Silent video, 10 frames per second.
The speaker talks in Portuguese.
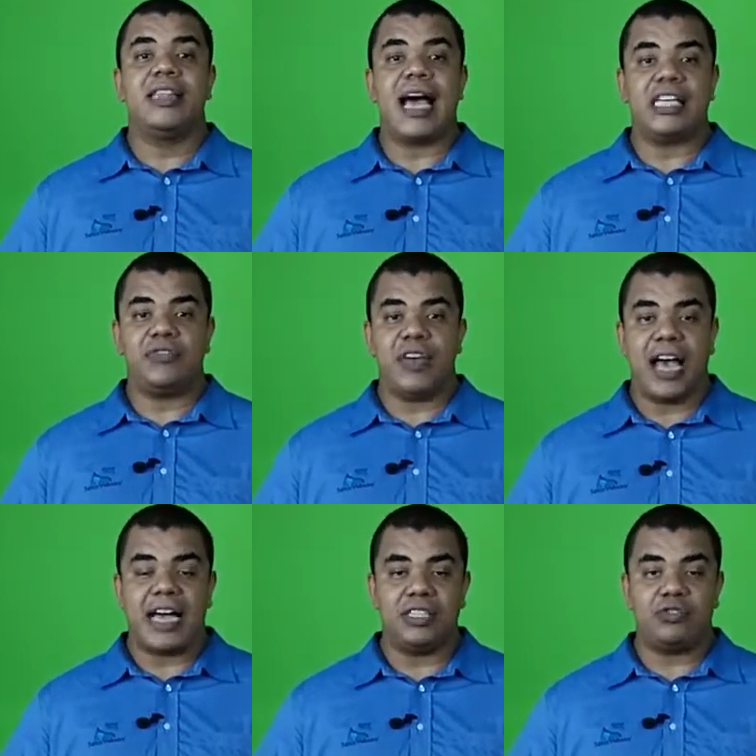das
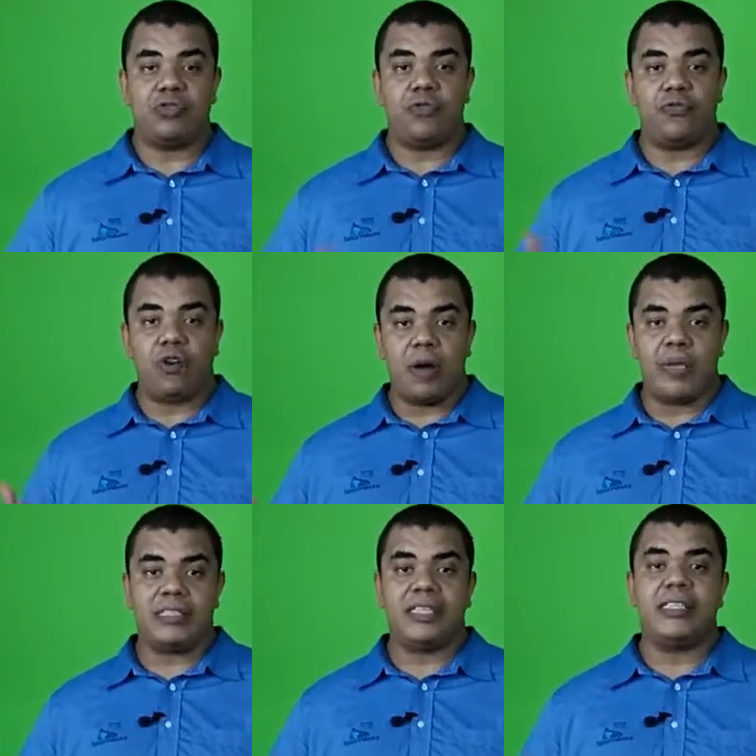ferragens
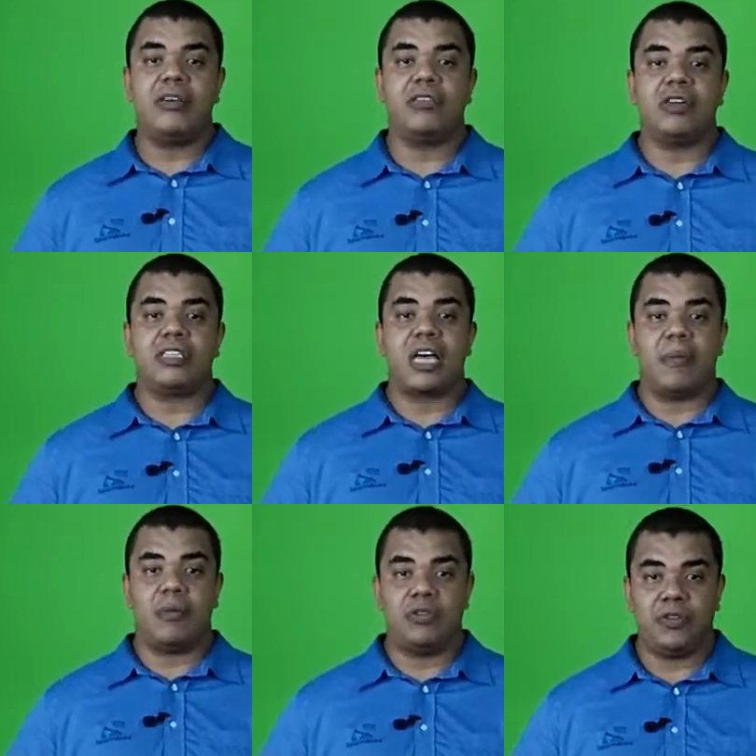conforme esse desenho que nós
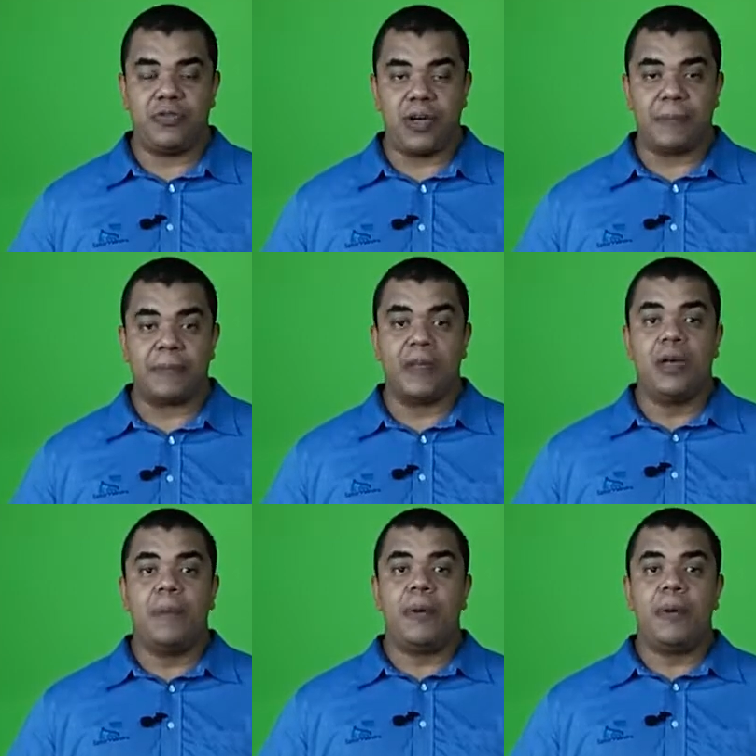acabamos de ver.